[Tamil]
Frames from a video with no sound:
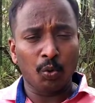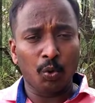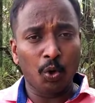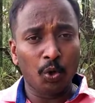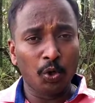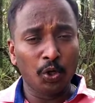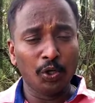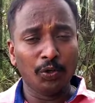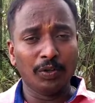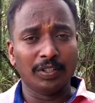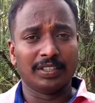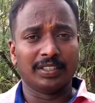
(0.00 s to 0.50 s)

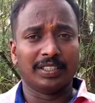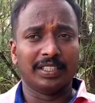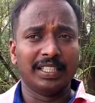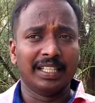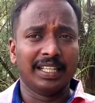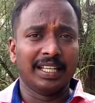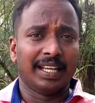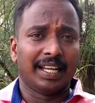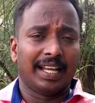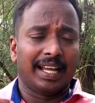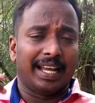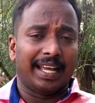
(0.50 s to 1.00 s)
ஒன்று வந்து
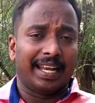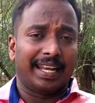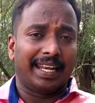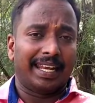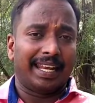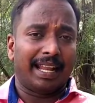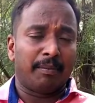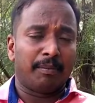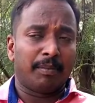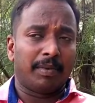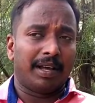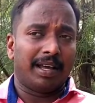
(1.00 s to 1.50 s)

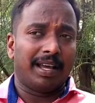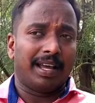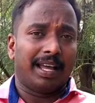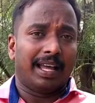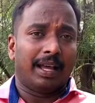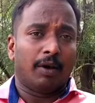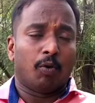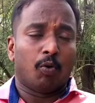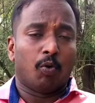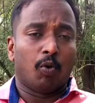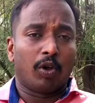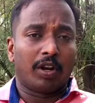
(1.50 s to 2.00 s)
நம்ம
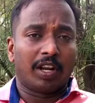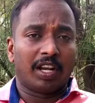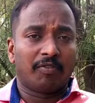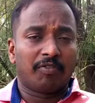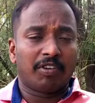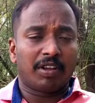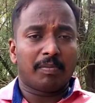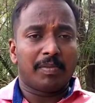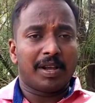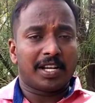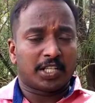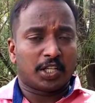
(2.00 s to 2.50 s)
ஒரு
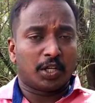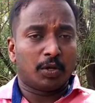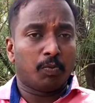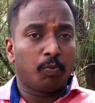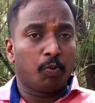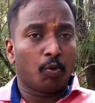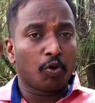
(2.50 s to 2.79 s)
இன்ஃபர்மேஷனை